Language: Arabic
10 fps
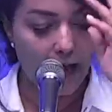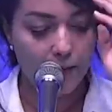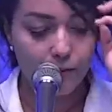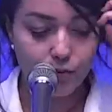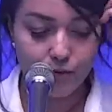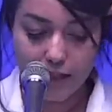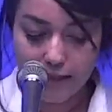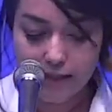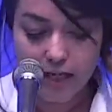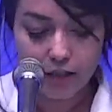احمد
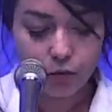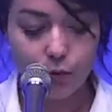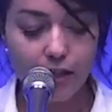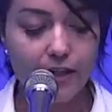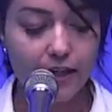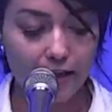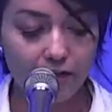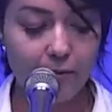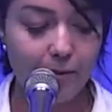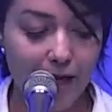دنيس تقول لنا كان
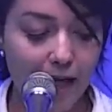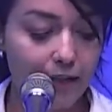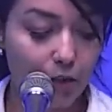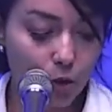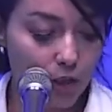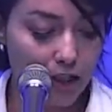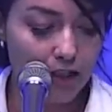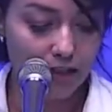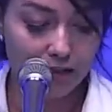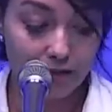فما معاني
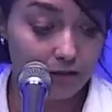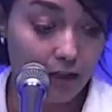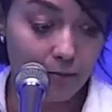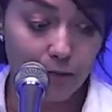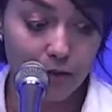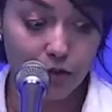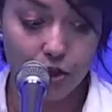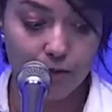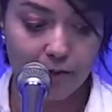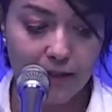اخرى آه، تحب
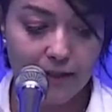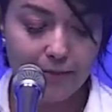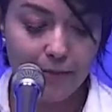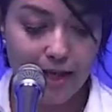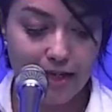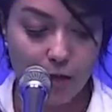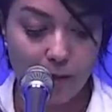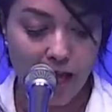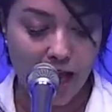تجلب الانتباه لهم